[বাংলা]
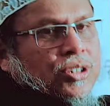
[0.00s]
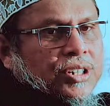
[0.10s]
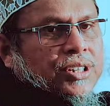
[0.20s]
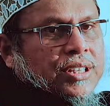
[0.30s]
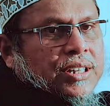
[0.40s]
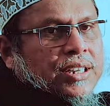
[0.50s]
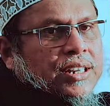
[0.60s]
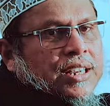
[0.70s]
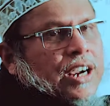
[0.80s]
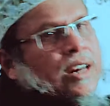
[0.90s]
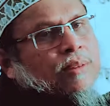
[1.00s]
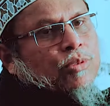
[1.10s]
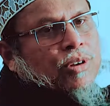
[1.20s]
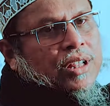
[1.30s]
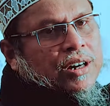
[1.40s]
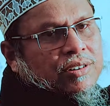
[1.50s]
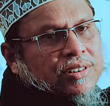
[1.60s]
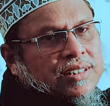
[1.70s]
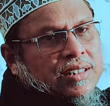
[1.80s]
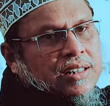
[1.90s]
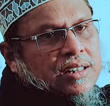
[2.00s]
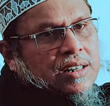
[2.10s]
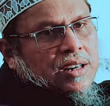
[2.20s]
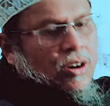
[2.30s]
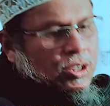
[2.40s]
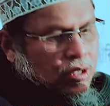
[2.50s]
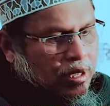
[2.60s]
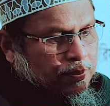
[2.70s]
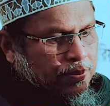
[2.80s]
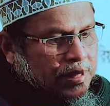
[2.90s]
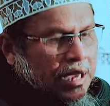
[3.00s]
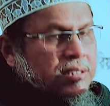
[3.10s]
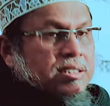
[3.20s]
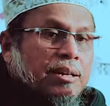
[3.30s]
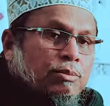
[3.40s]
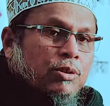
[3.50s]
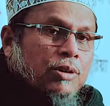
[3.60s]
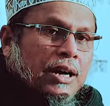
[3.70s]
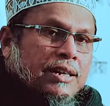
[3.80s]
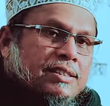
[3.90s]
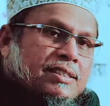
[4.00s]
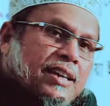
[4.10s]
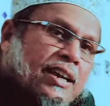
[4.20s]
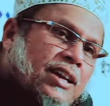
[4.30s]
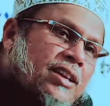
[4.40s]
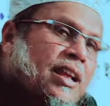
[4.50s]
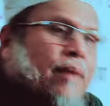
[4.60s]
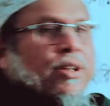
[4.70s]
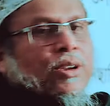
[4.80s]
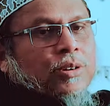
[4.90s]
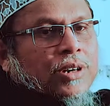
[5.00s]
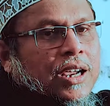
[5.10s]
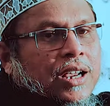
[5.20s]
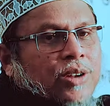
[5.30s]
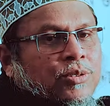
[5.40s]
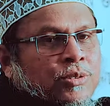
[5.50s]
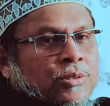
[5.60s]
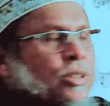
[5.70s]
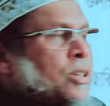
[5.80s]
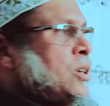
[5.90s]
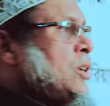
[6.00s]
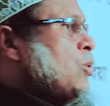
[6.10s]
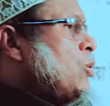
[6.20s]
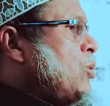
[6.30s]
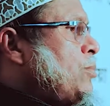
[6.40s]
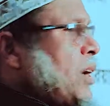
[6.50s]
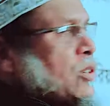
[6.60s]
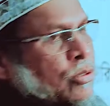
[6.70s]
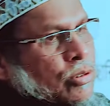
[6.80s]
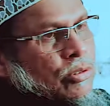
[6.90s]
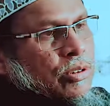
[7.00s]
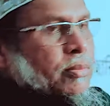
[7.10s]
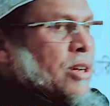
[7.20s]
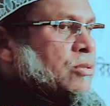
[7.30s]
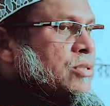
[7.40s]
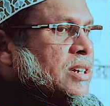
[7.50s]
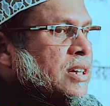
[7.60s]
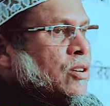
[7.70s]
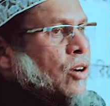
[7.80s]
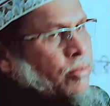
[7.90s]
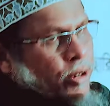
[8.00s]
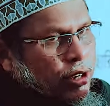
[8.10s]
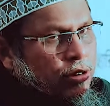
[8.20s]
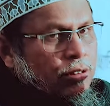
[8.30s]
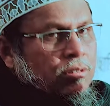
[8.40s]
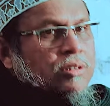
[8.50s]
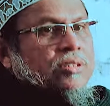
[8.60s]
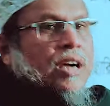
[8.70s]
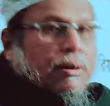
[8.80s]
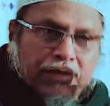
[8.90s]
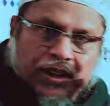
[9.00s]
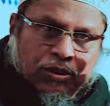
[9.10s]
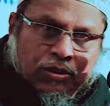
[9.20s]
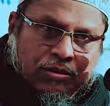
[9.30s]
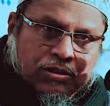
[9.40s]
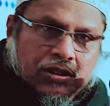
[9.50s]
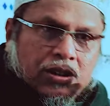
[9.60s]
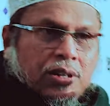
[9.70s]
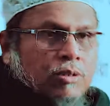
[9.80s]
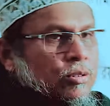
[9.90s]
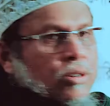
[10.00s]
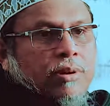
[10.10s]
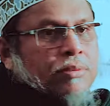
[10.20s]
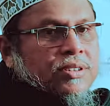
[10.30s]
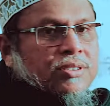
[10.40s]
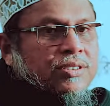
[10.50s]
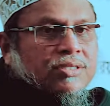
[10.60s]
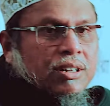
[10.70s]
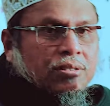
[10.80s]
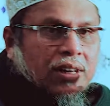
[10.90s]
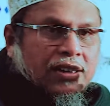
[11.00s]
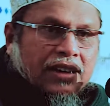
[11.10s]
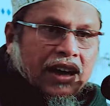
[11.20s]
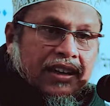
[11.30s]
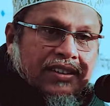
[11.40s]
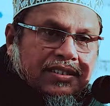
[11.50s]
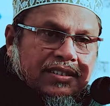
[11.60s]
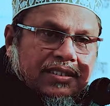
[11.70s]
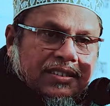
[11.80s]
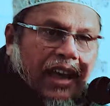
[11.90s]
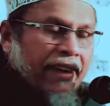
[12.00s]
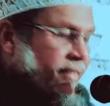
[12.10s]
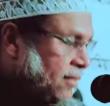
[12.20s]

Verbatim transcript: শরীয়তে এটাকে হারাম করে দেওয়া হয়েছে অতএব তাজিম হোক আর যেই নামেই হোক না কেন কোনো মানুষ কোনো মানুষকে কবরে হোক সামনে হোক কোনোভাবে সেজদা করা জায়েজ নাই